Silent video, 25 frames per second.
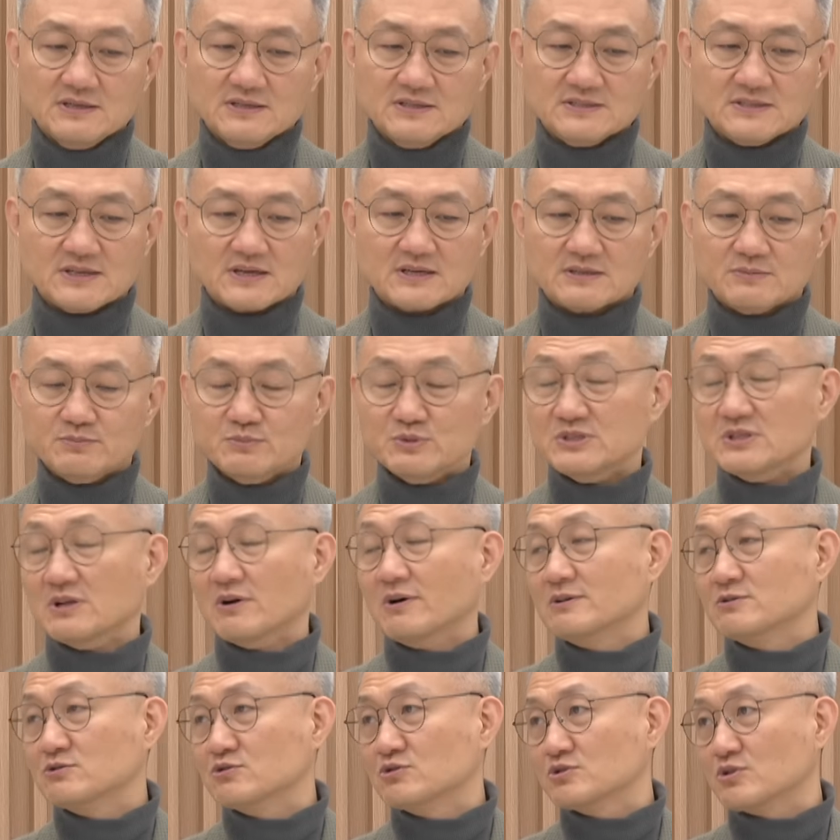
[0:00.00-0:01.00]
이제 금리나
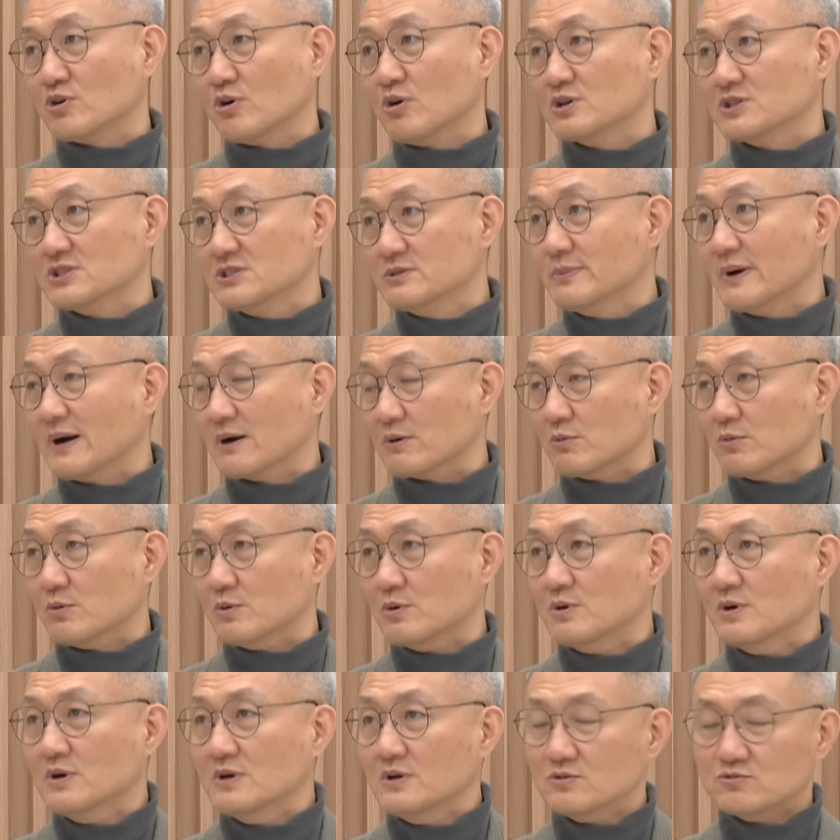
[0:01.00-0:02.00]
환율은 더 심하고
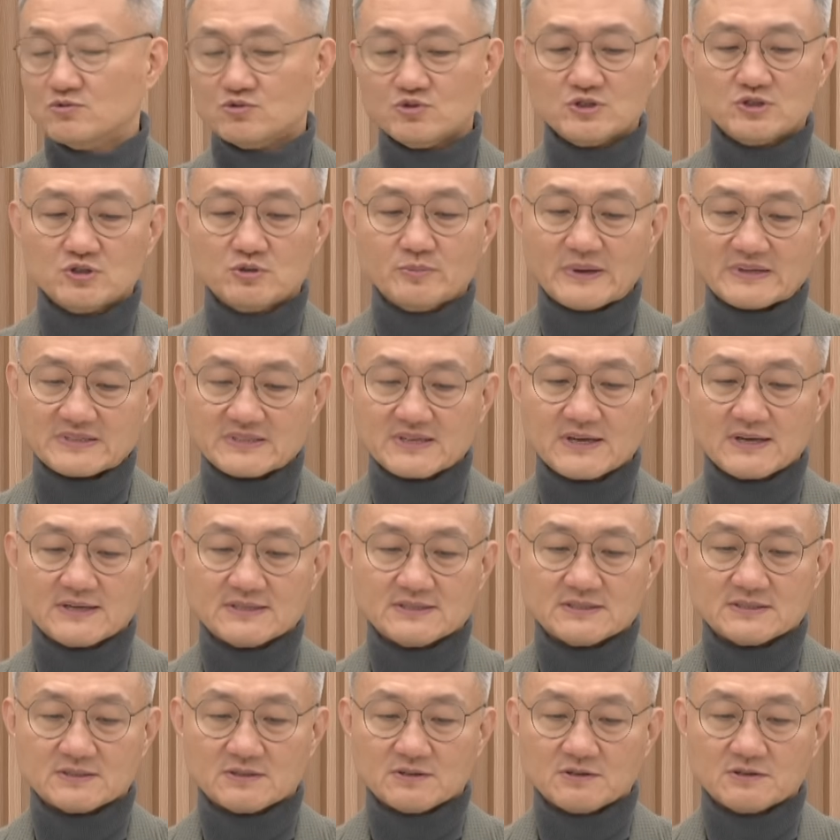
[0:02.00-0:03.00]
주식도
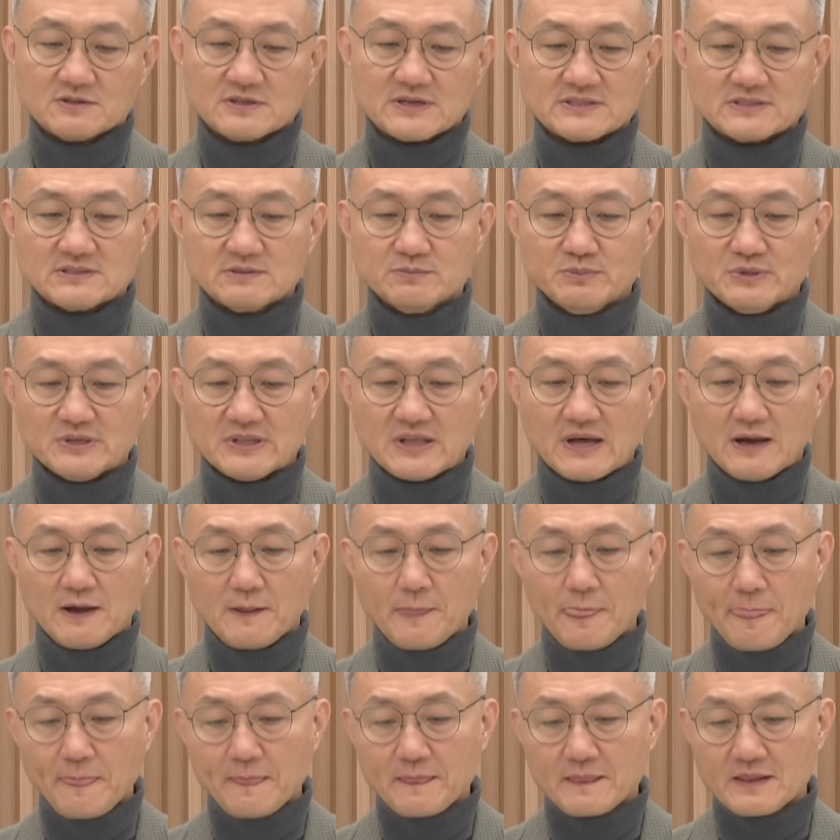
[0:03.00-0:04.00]
마찬가지인 것 같습니다.
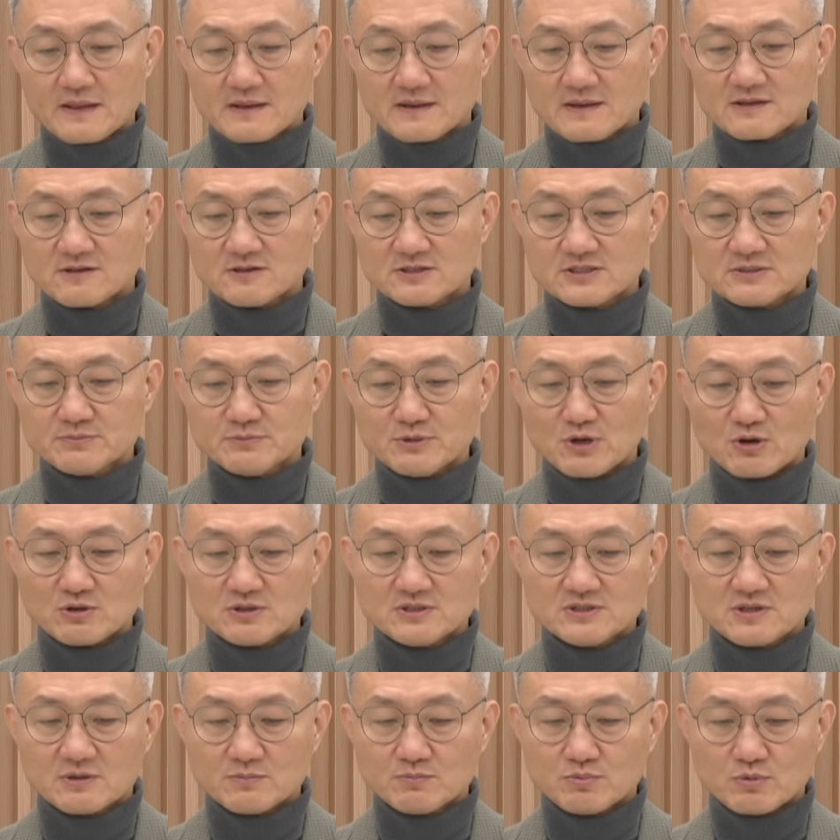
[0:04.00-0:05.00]
그래서 지금
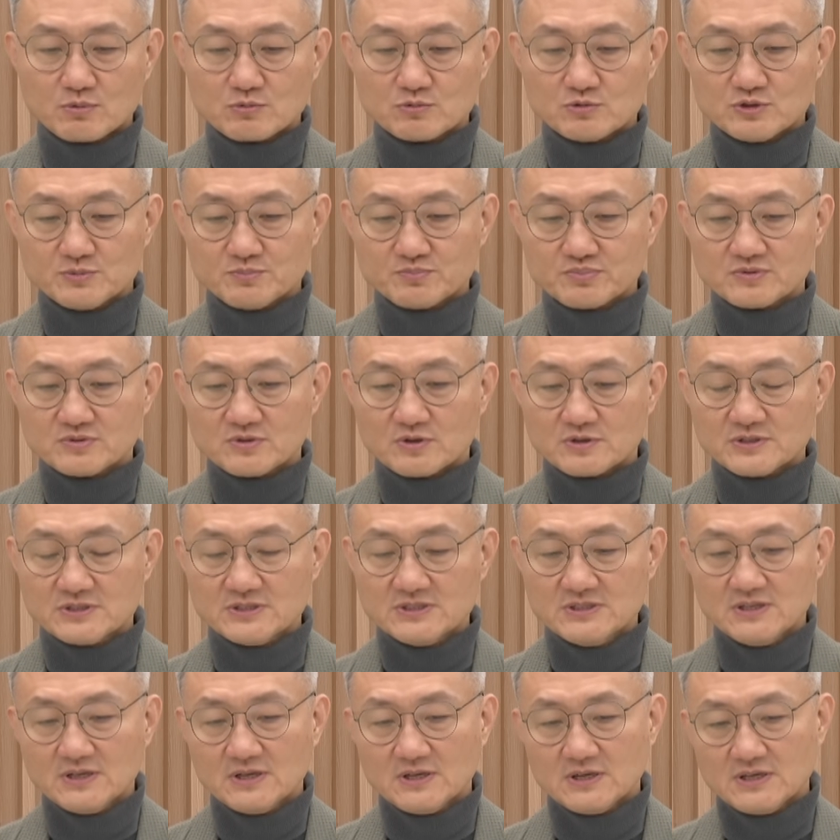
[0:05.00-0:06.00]
여기서 보고 싶은
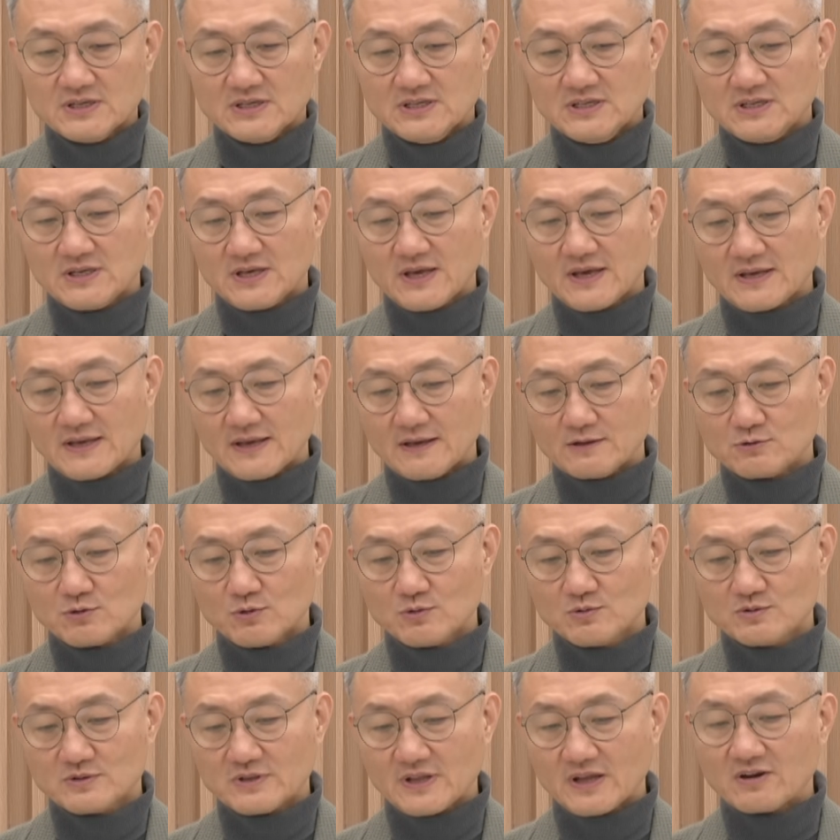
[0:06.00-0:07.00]
거는 이게
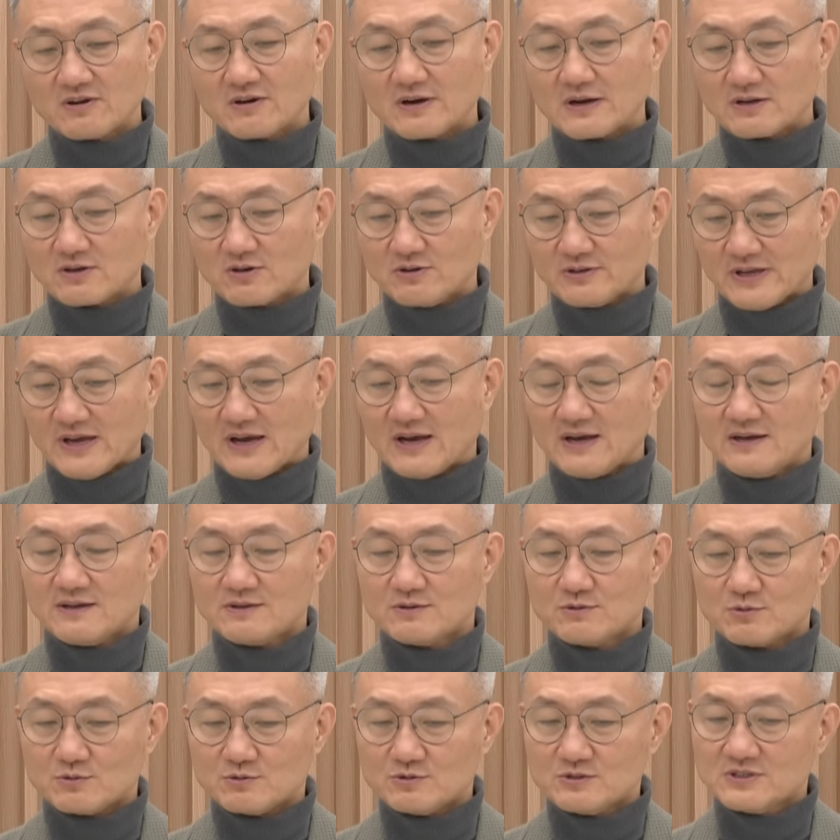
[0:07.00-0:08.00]
계속 내려갈 거냐
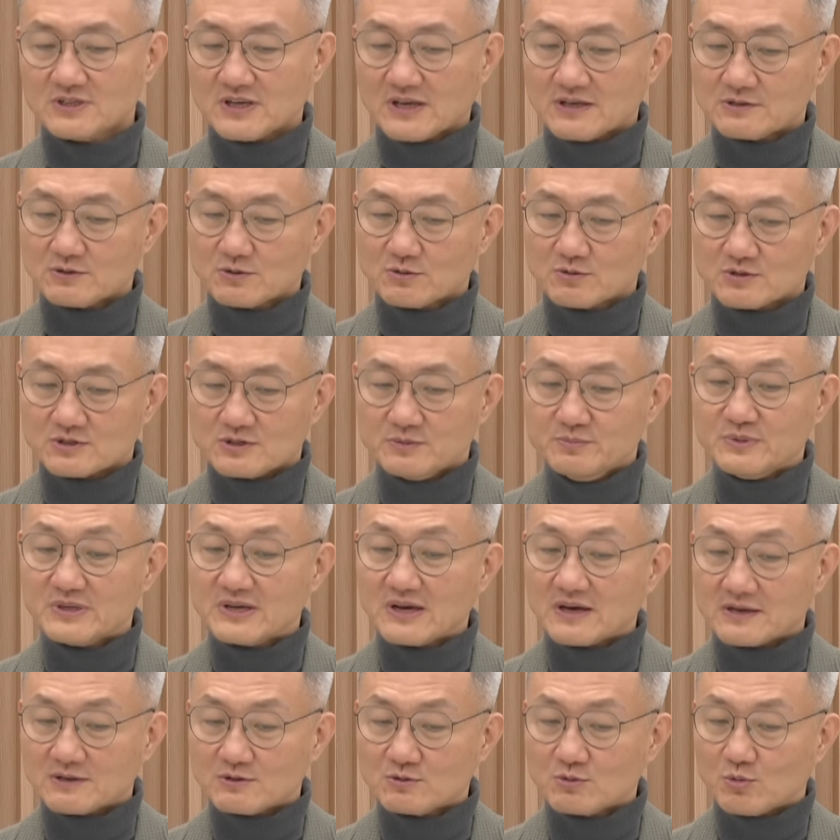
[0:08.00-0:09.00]
또는 계속
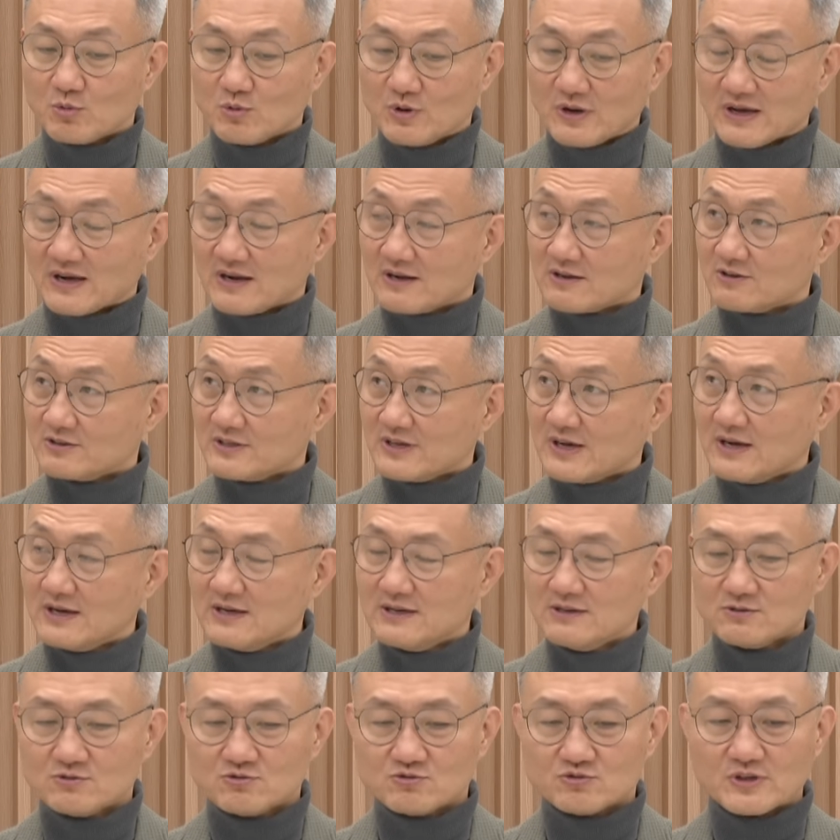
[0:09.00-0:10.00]
금리가 계속 올라갈 거냐
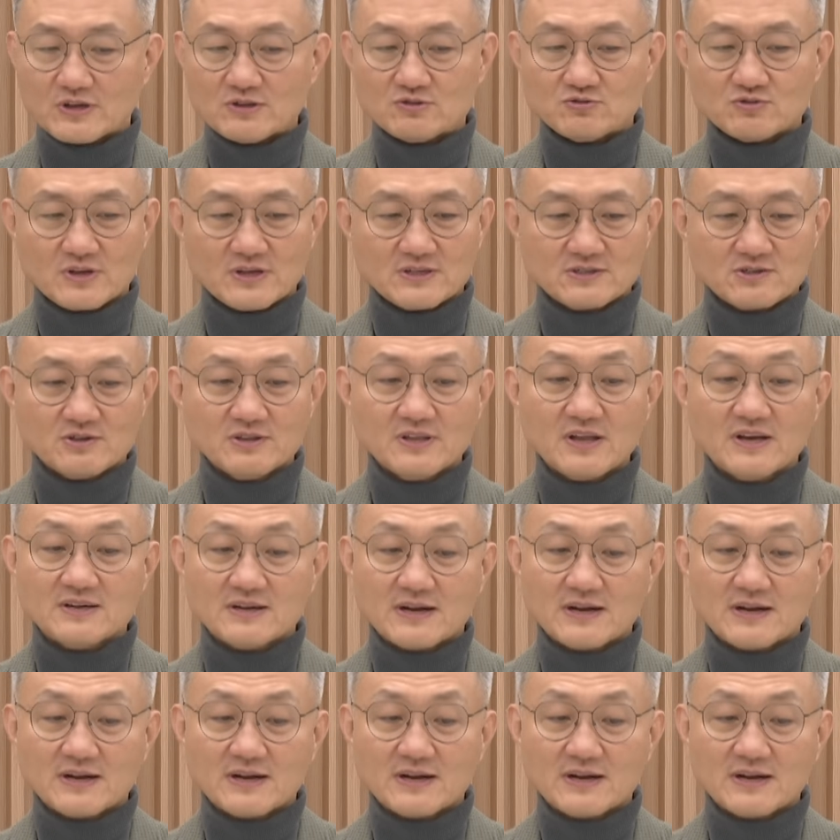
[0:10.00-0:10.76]
두 개 중에 선택을